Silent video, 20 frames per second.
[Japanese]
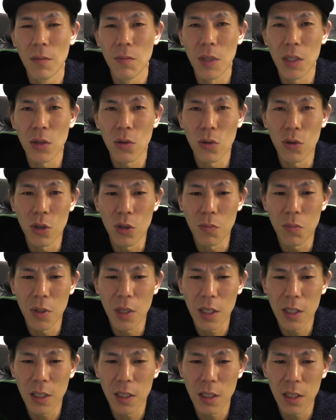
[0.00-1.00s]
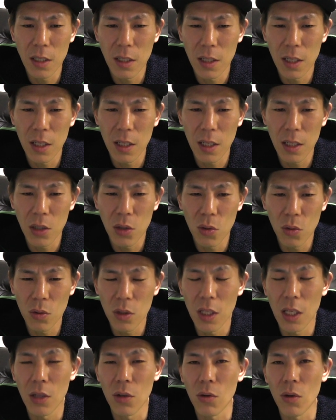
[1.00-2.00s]
まあそういうプラチナステータス
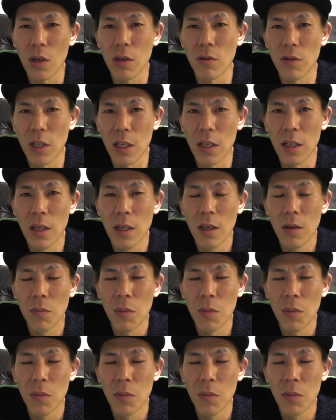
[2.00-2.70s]
特典とかをね、